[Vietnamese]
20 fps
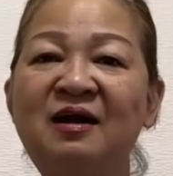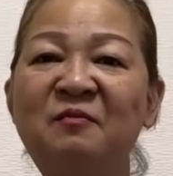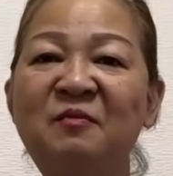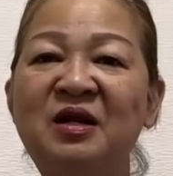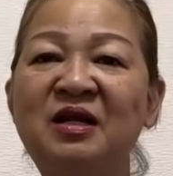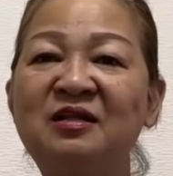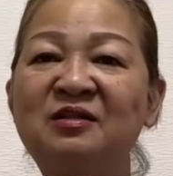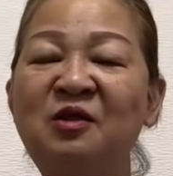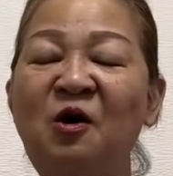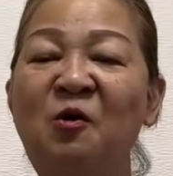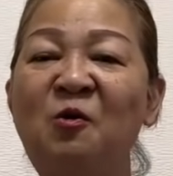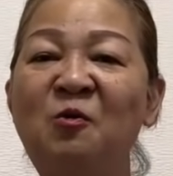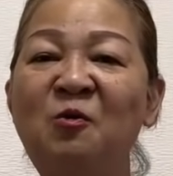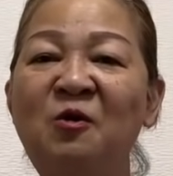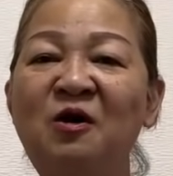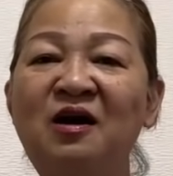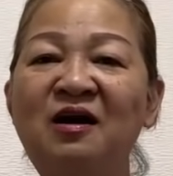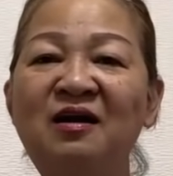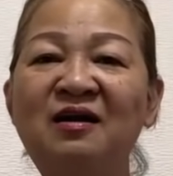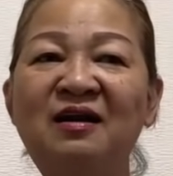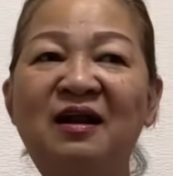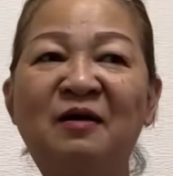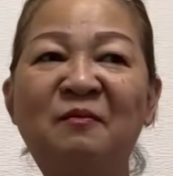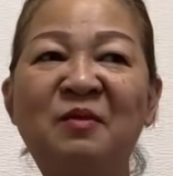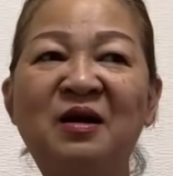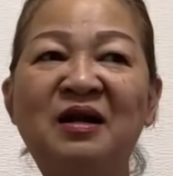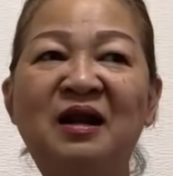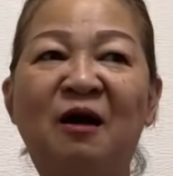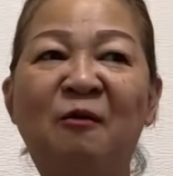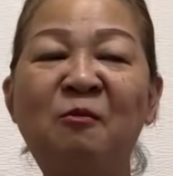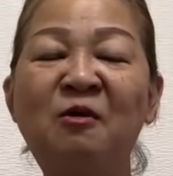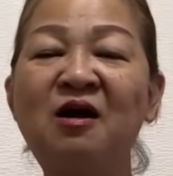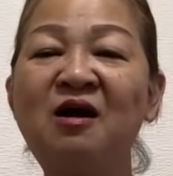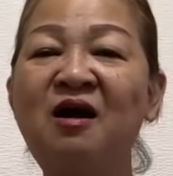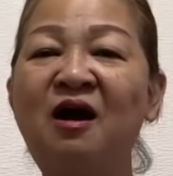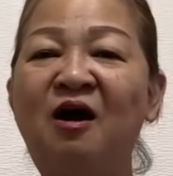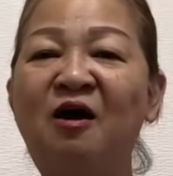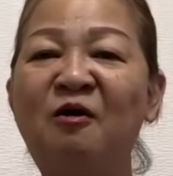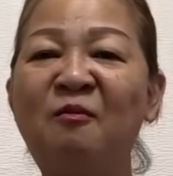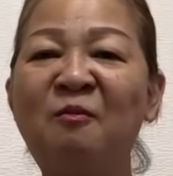mình tu là mình không có
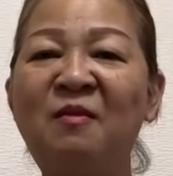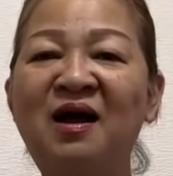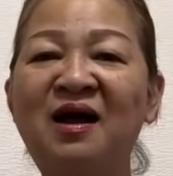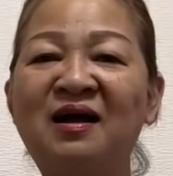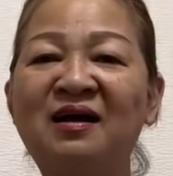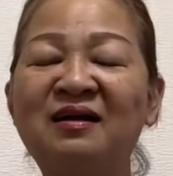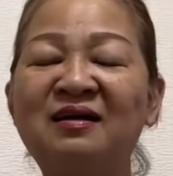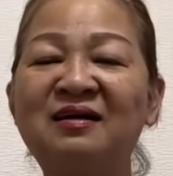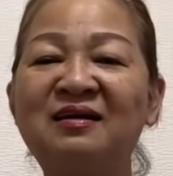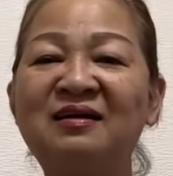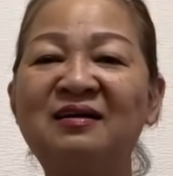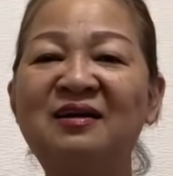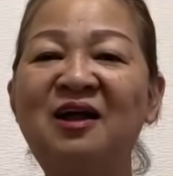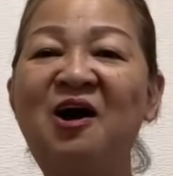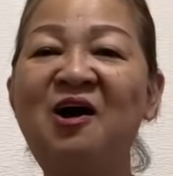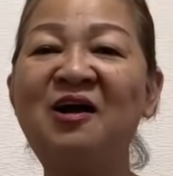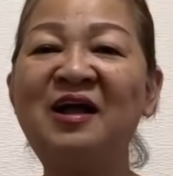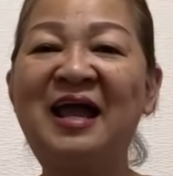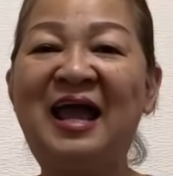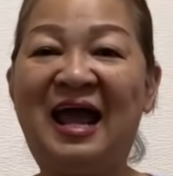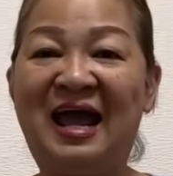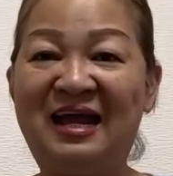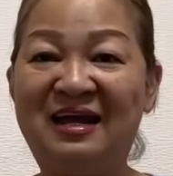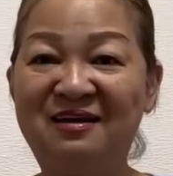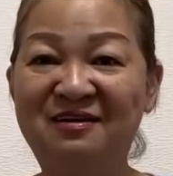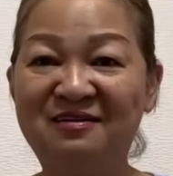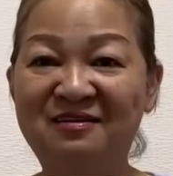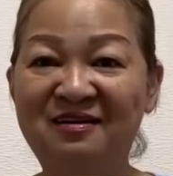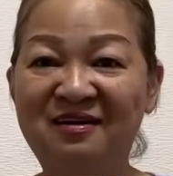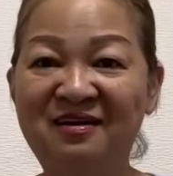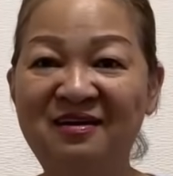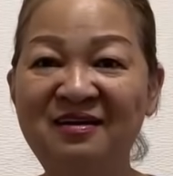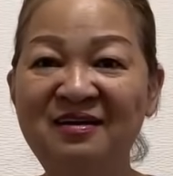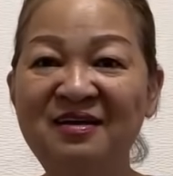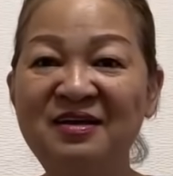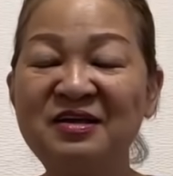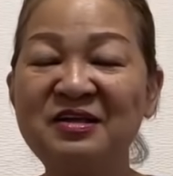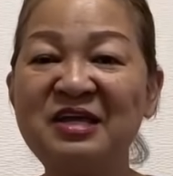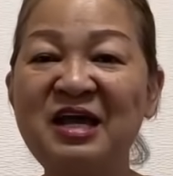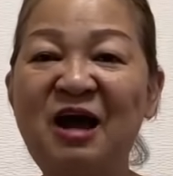còn mà lo ngại nữa
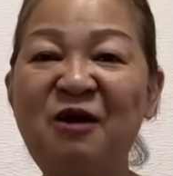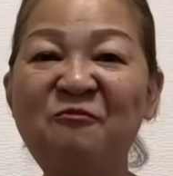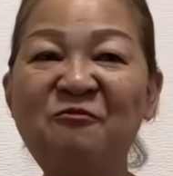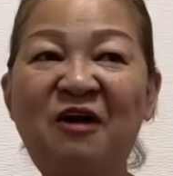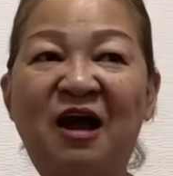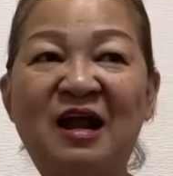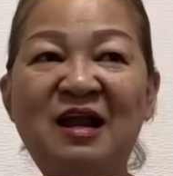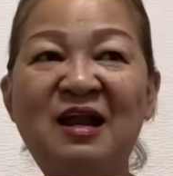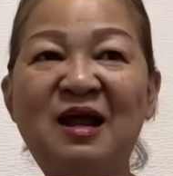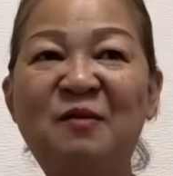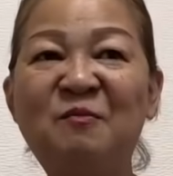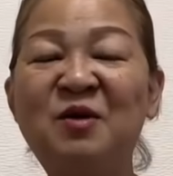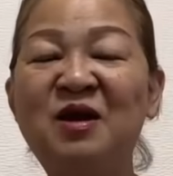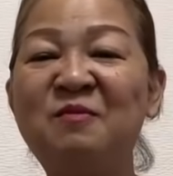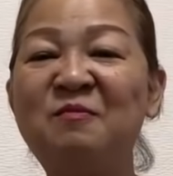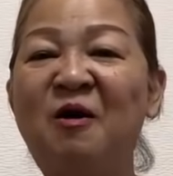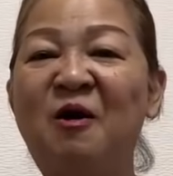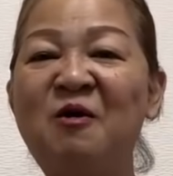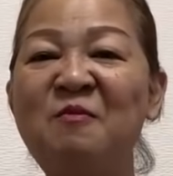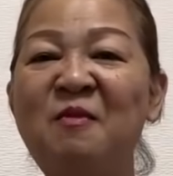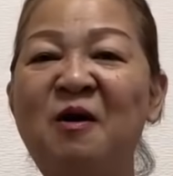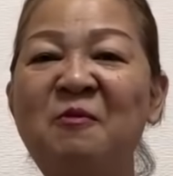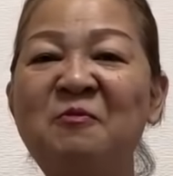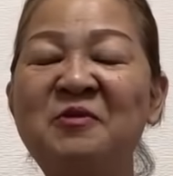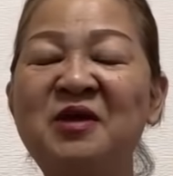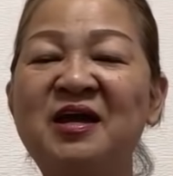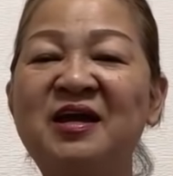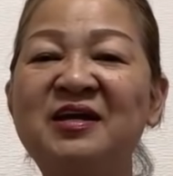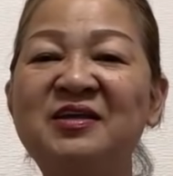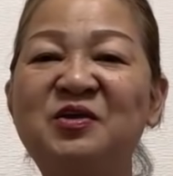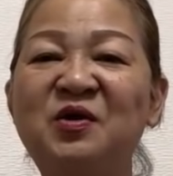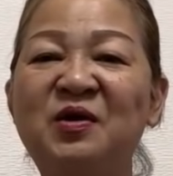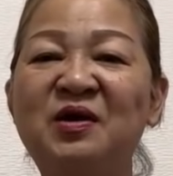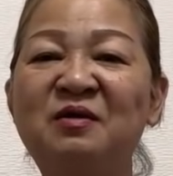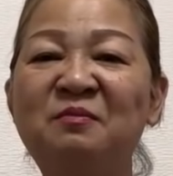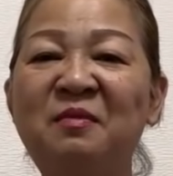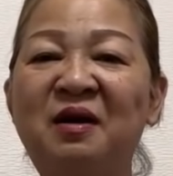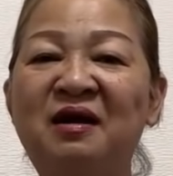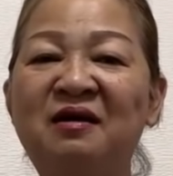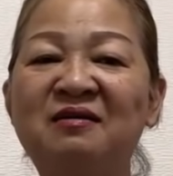chứ không phải là mình moi móc về cái
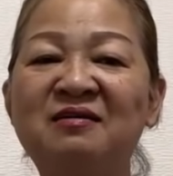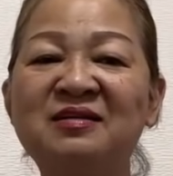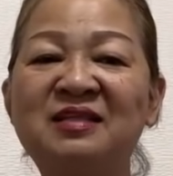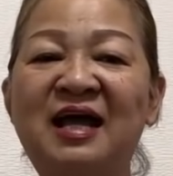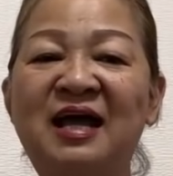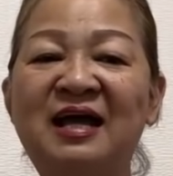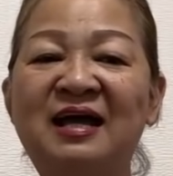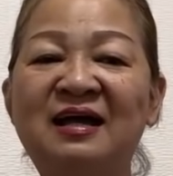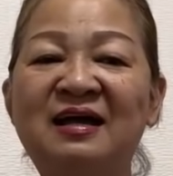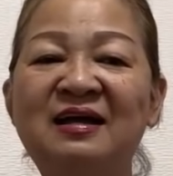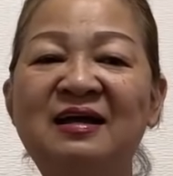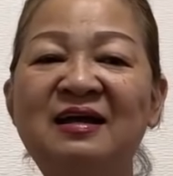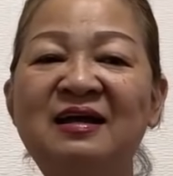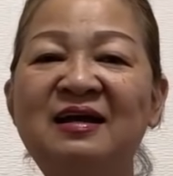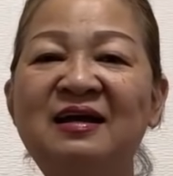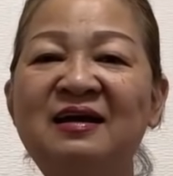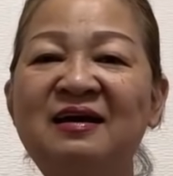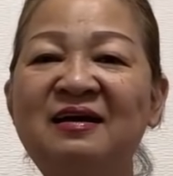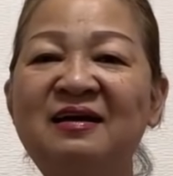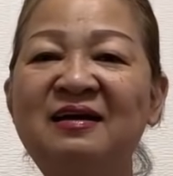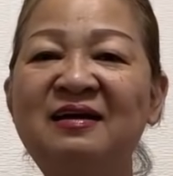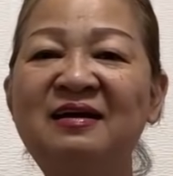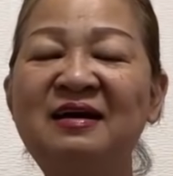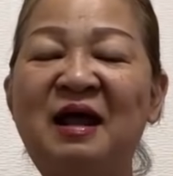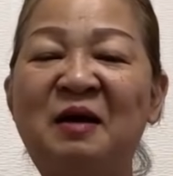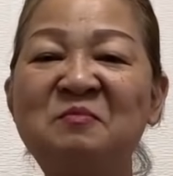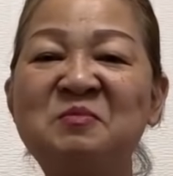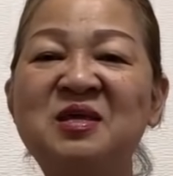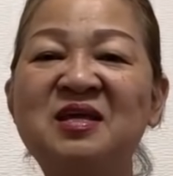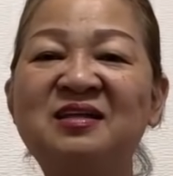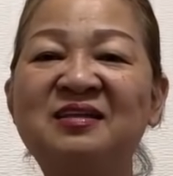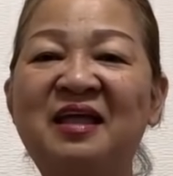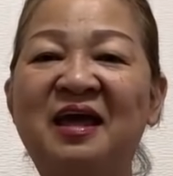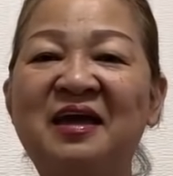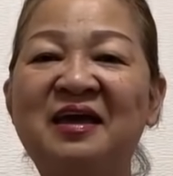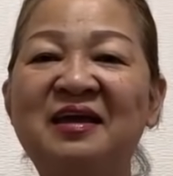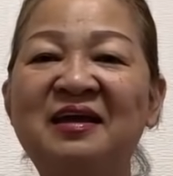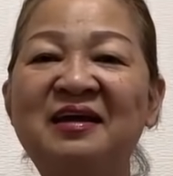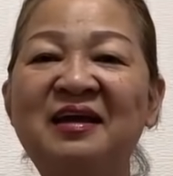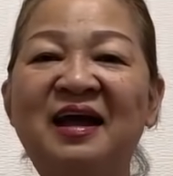chuyện mà người ta à, làm việc
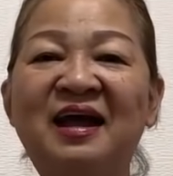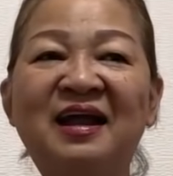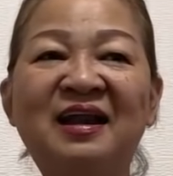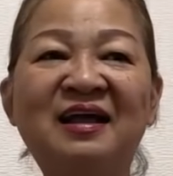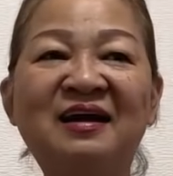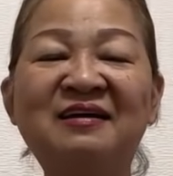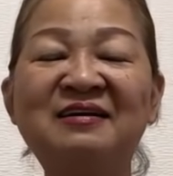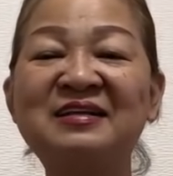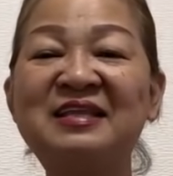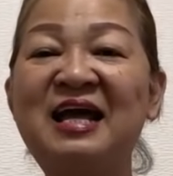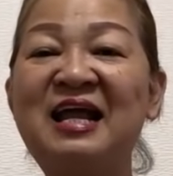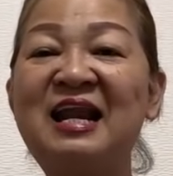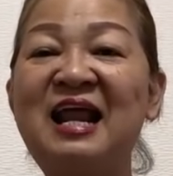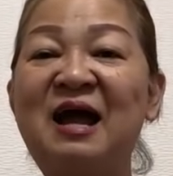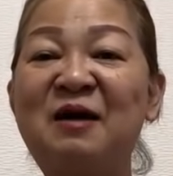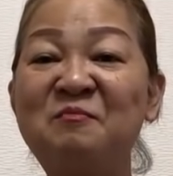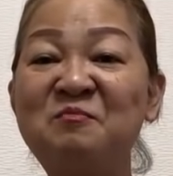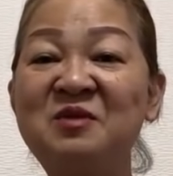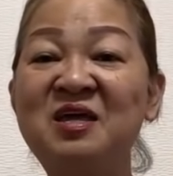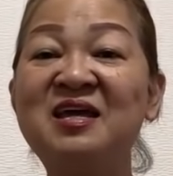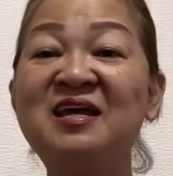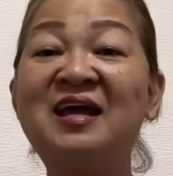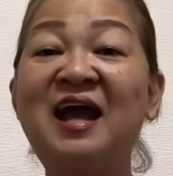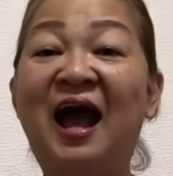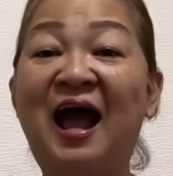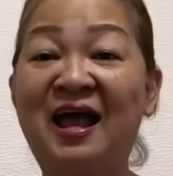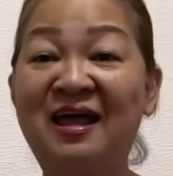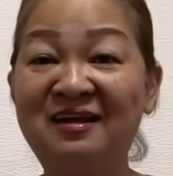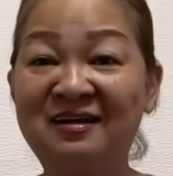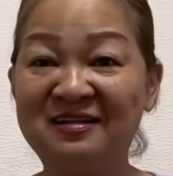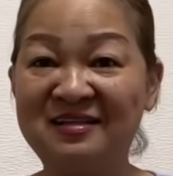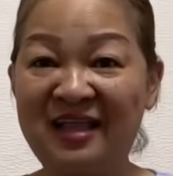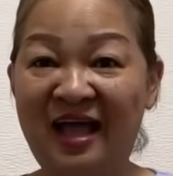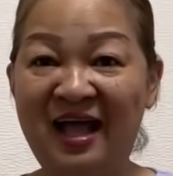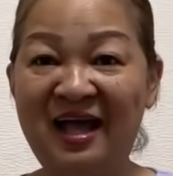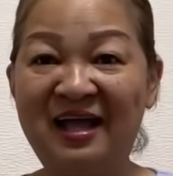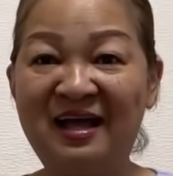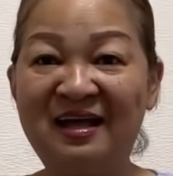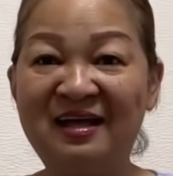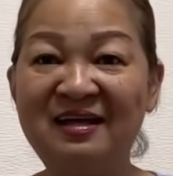thiện hay là người ta làm gì kệ người
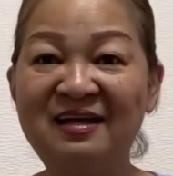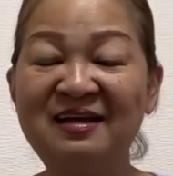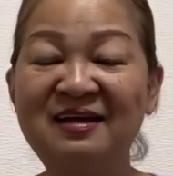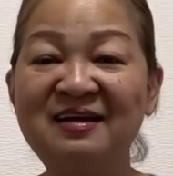ta